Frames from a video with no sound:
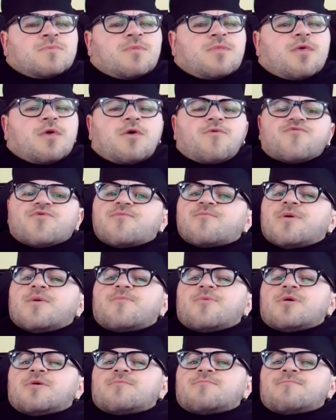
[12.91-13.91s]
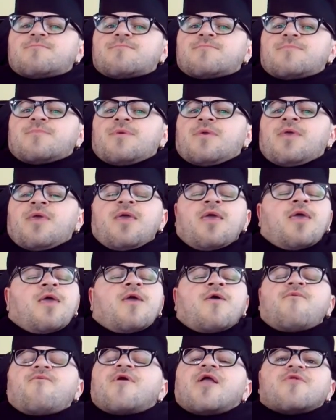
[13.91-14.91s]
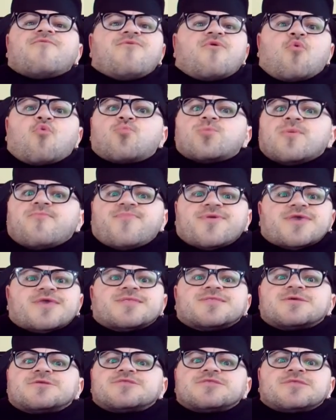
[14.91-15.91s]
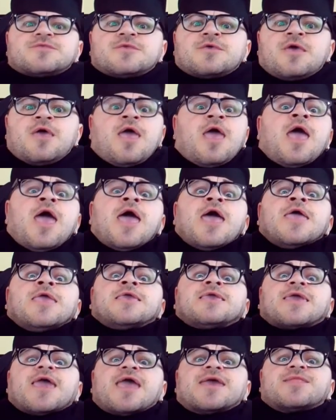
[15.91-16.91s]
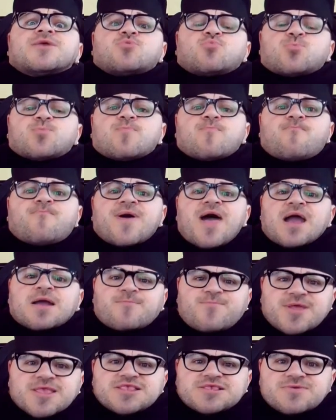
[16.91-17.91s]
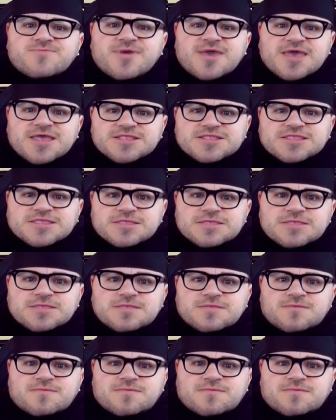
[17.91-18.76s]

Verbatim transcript: Worauf die Mama? Weil wir ohne Behinderten keine guten Parkplätze mehr hätten.